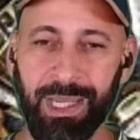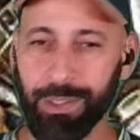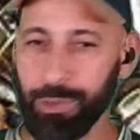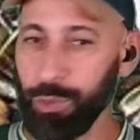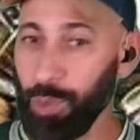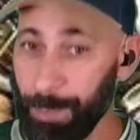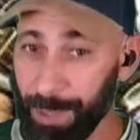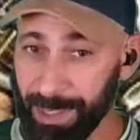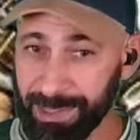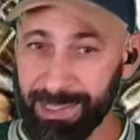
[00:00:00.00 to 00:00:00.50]

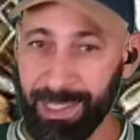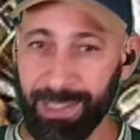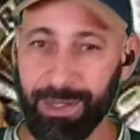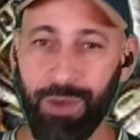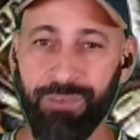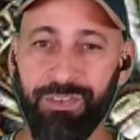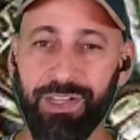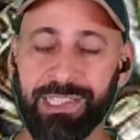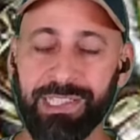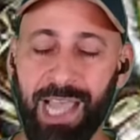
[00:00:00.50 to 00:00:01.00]
No Brasileirão
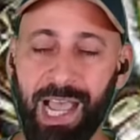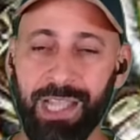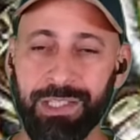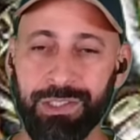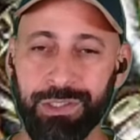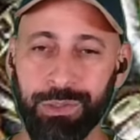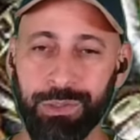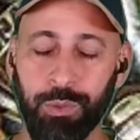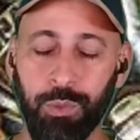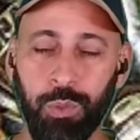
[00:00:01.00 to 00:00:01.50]
é
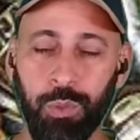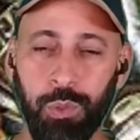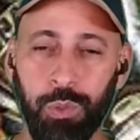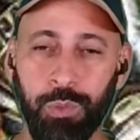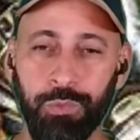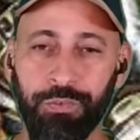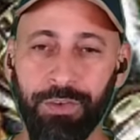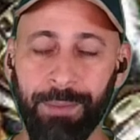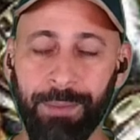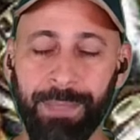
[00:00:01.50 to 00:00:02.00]
verdade, o
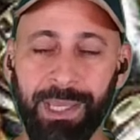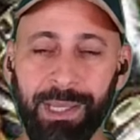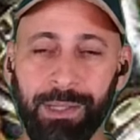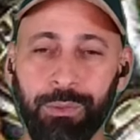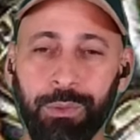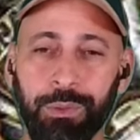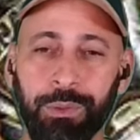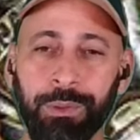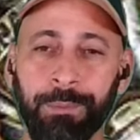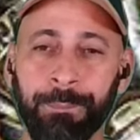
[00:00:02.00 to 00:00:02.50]

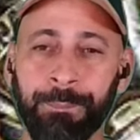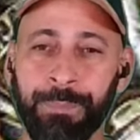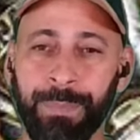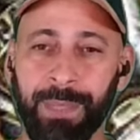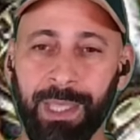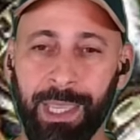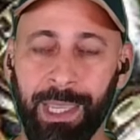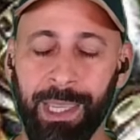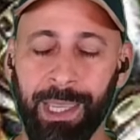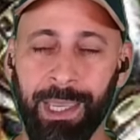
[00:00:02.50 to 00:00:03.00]
Flamengo
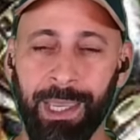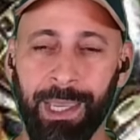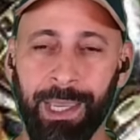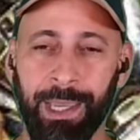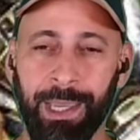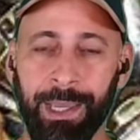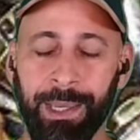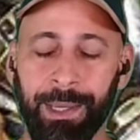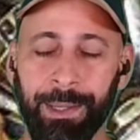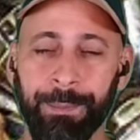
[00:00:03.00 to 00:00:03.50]

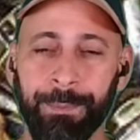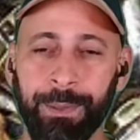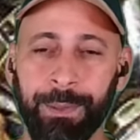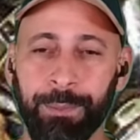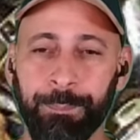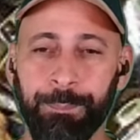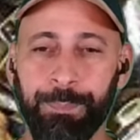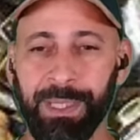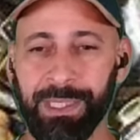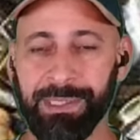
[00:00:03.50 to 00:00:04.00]
é,
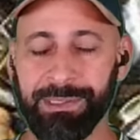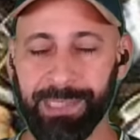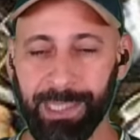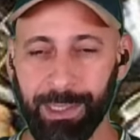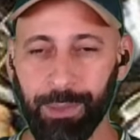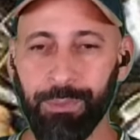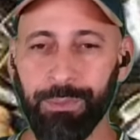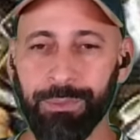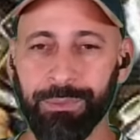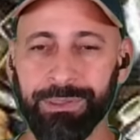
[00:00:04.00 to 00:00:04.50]

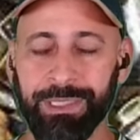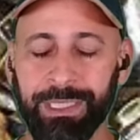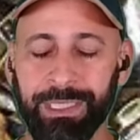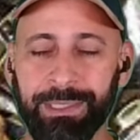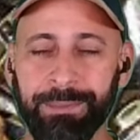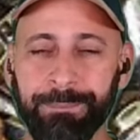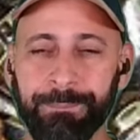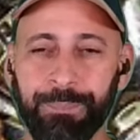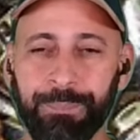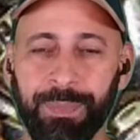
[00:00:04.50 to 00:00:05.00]
perdeu,
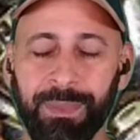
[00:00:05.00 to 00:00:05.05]
né?